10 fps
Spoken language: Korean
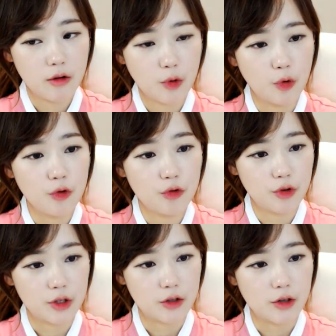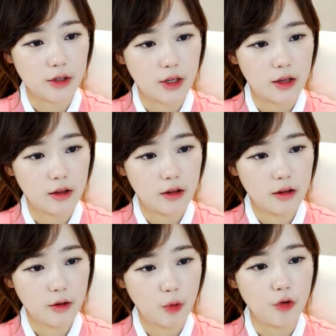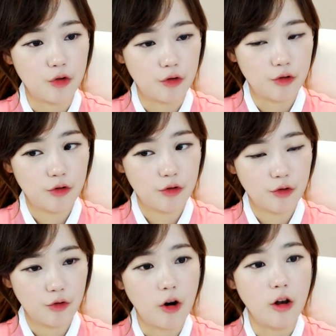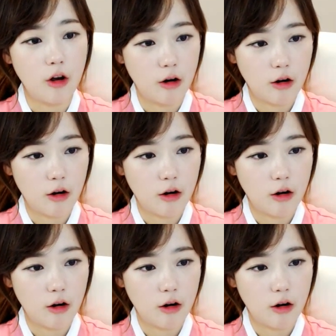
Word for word: 교육이죠, 일단. 교육, 권력.